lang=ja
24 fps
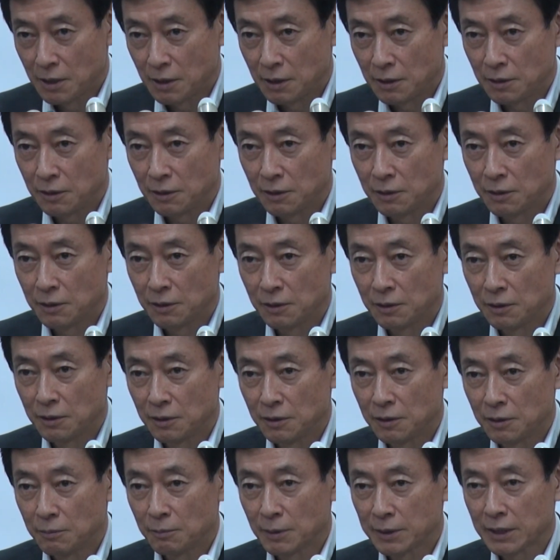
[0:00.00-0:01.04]

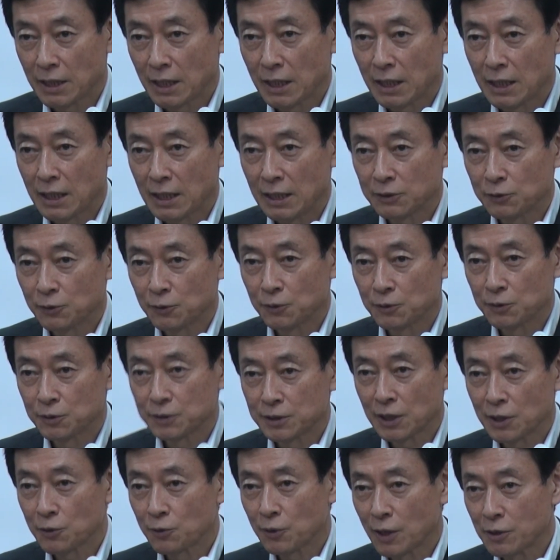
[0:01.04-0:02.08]
えー、またあの
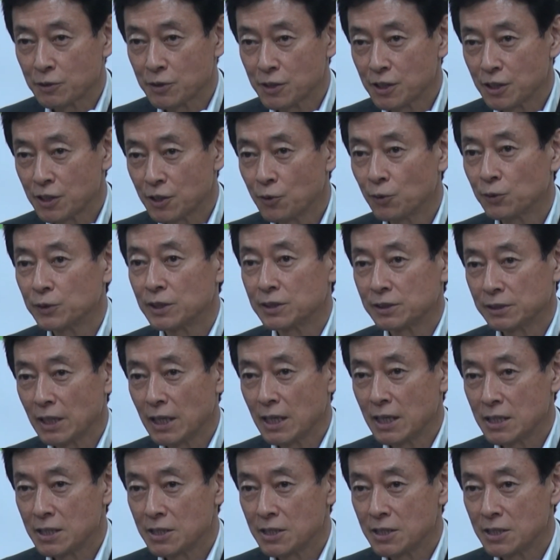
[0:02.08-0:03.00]
産業革新機構ですね、